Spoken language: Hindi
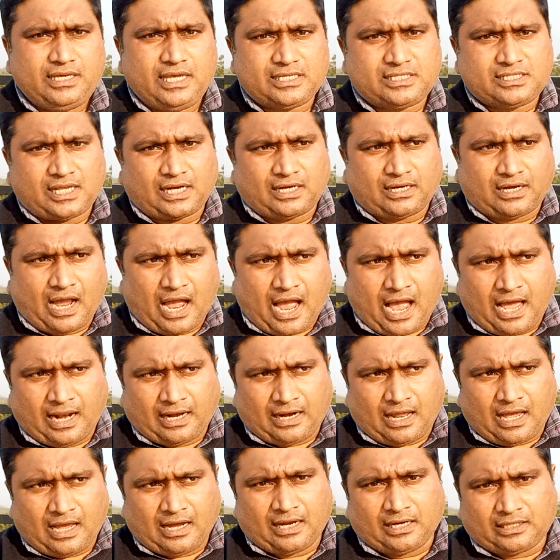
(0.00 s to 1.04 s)
ये
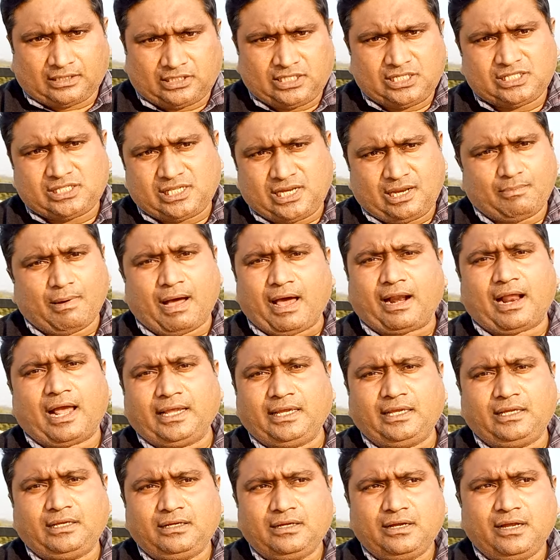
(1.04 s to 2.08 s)
सरकार अगर तीसरी बार
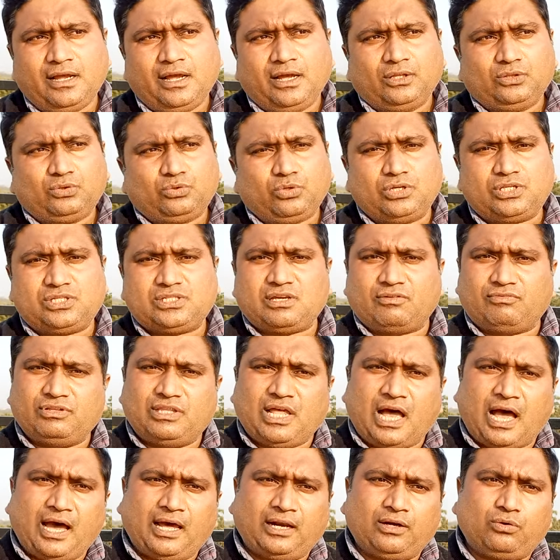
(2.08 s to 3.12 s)
आई तो इस
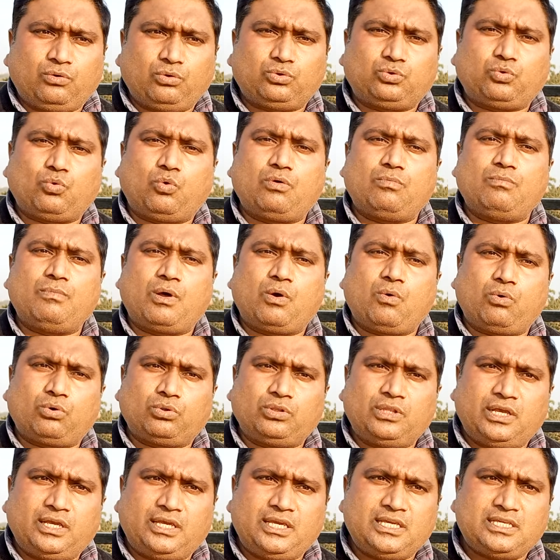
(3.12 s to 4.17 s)
संविधान को तोड़ मरोड़
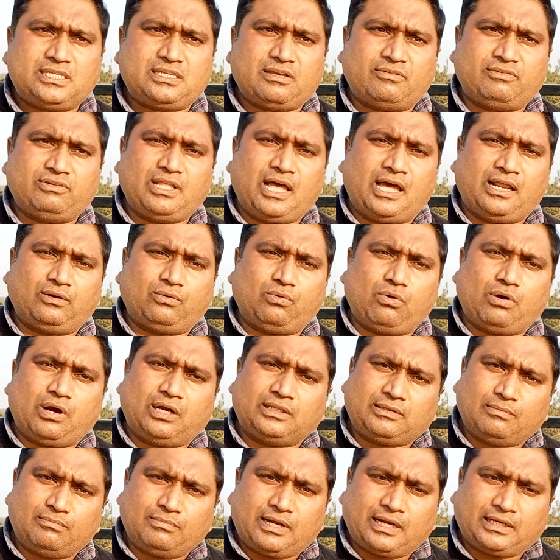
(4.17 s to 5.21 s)
देगी इस संविधान को
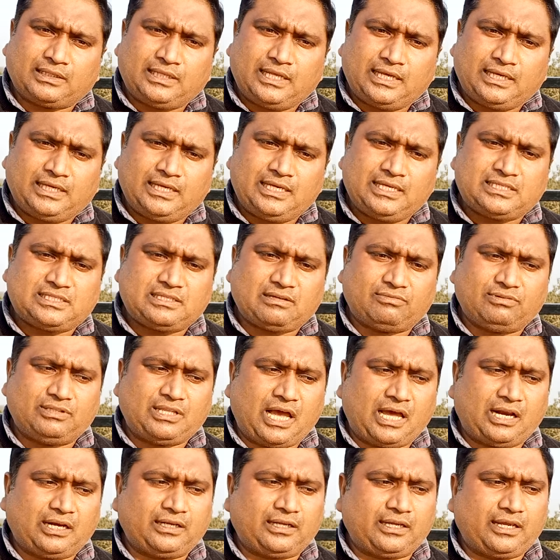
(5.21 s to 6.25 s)
खत्म कर देगी इस
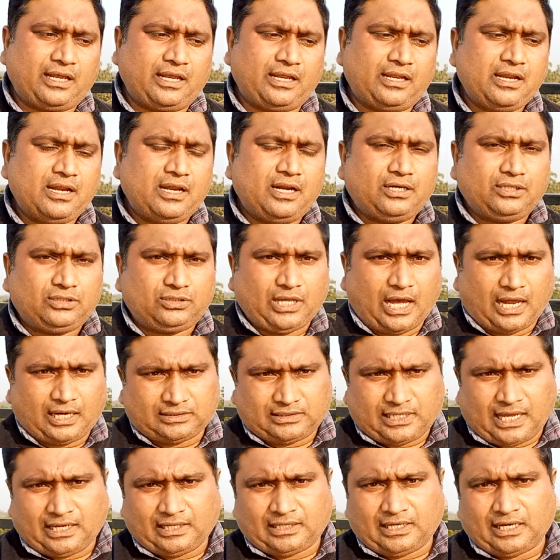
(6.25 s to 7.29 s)
संविधान के तार
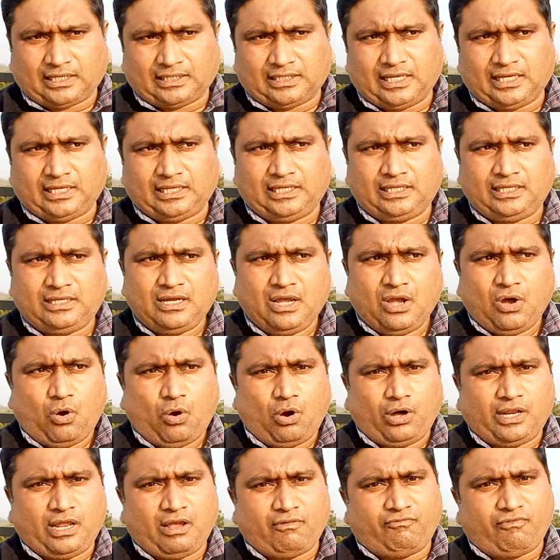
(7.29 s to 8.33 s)
तार कर देगी
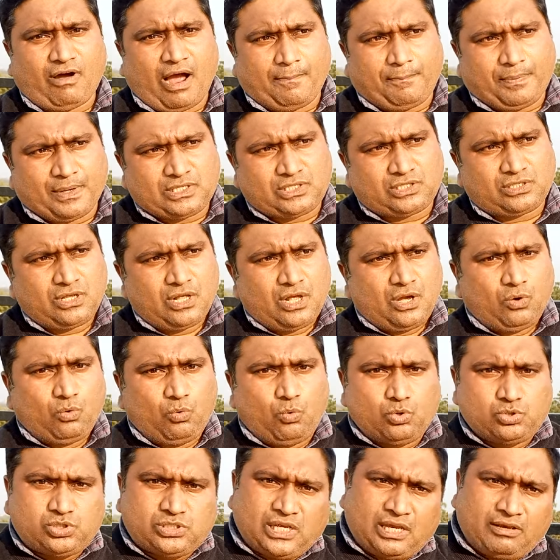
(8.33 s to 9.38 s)
और ये वापस
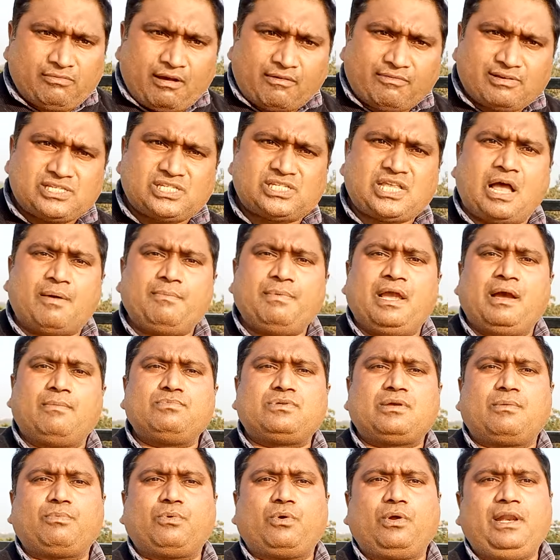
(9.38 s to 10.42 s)
उसी व्यवस्था में हम
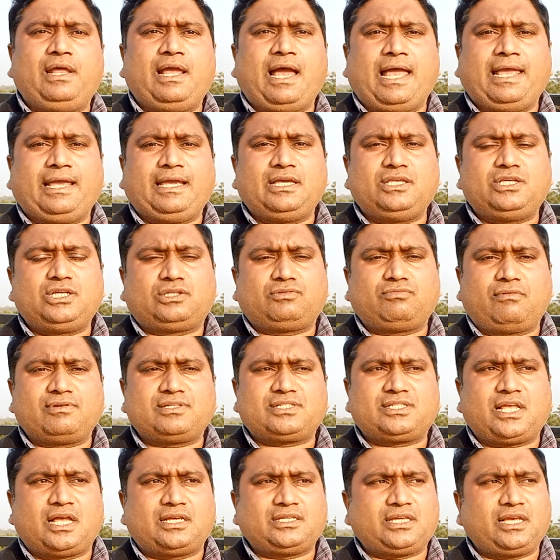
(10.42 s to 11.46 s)
सबको ले आएगी जिस
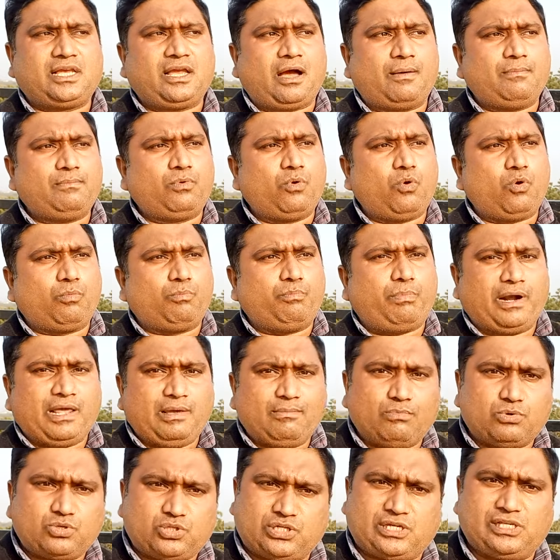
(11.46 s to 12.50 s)
व्यवस्था से हम लोग
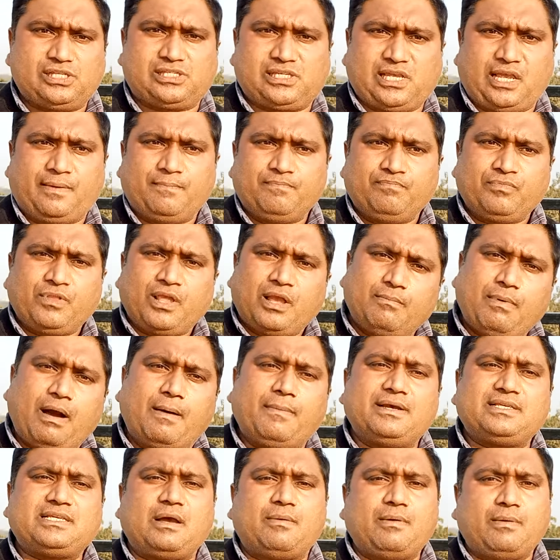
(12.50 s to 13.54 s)
बड़ी मुश्किल से हम्म।
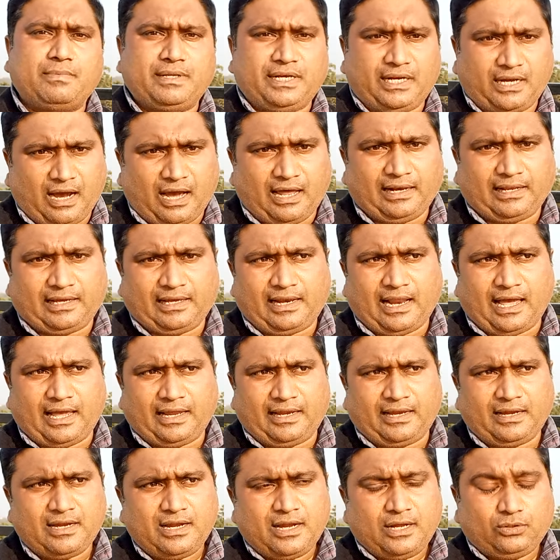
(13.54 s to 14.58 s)
बाबा साहब हमें निकाल के
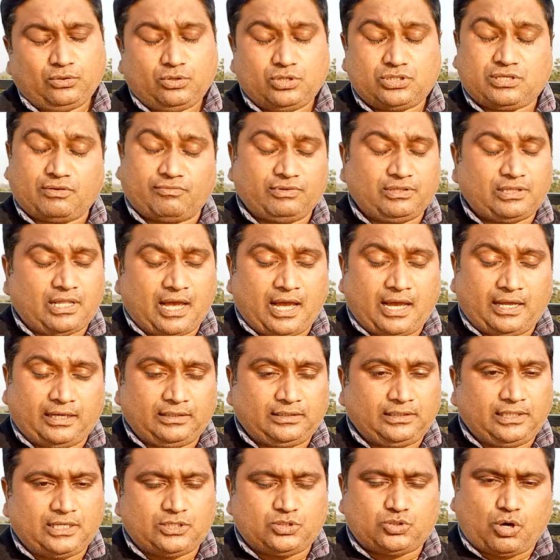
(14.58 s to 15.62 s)
लाए हैं तो
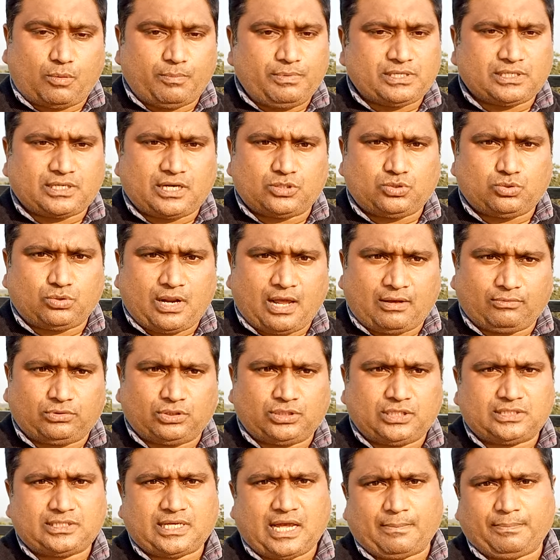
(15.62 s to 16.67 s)
संविधान ये चौबीस का चुनाव
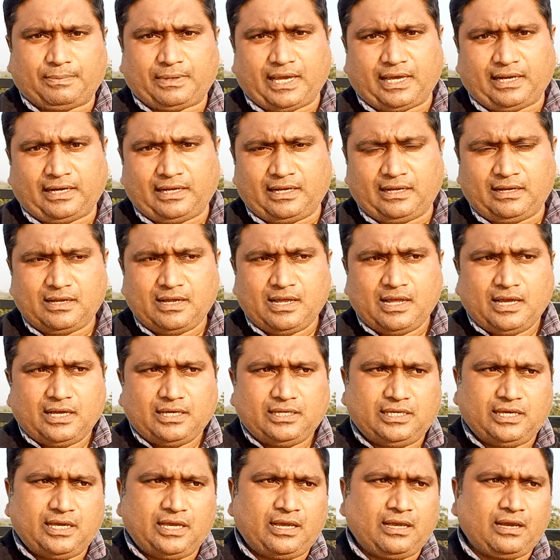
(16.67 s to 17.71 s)
तो जैसा आप कह रहे हैं
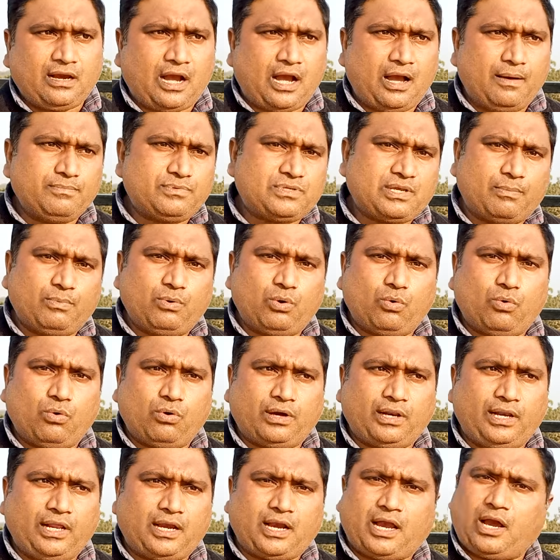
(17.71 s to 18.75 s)
ये हम सब लोगों
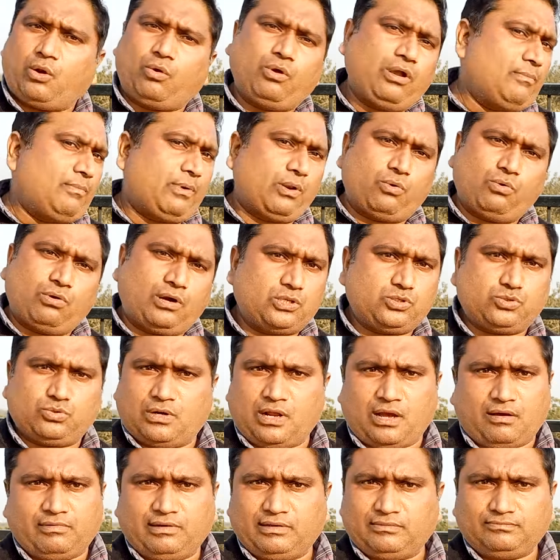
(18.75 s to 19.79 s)
के लिए करो या मरो का
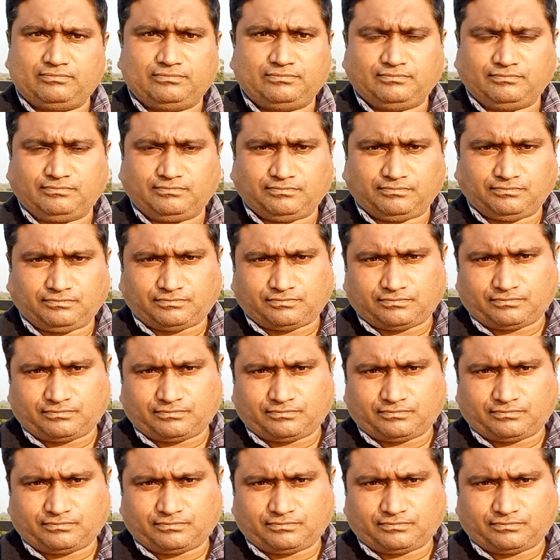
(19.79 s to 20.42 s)
चुनाव लेकिन वो तो